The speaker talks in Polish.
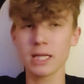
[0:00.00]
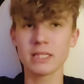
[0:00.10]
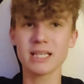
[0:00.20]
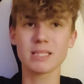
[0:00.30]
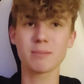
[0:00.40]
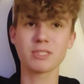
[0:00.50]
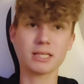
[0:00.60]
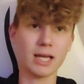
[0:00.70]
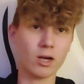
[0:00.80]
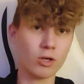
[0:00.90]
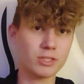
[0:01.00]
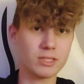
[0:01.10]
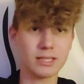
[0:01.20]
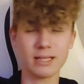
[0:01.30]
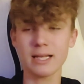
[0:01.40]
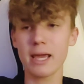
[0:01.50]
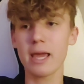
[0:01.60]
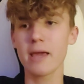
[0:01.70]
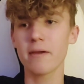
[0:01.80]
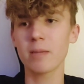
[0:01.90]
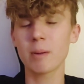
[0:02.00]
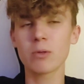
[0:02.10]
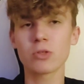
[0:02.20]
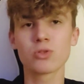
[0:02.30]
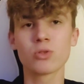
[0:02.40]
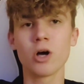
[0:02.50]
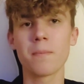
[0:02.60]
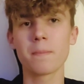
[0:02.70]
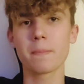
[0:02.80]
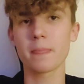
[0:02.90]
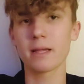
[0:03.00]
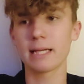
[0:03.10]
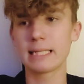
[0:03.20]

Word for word: nie chce być taki jak ojciec i tak dalej i po prostu no e,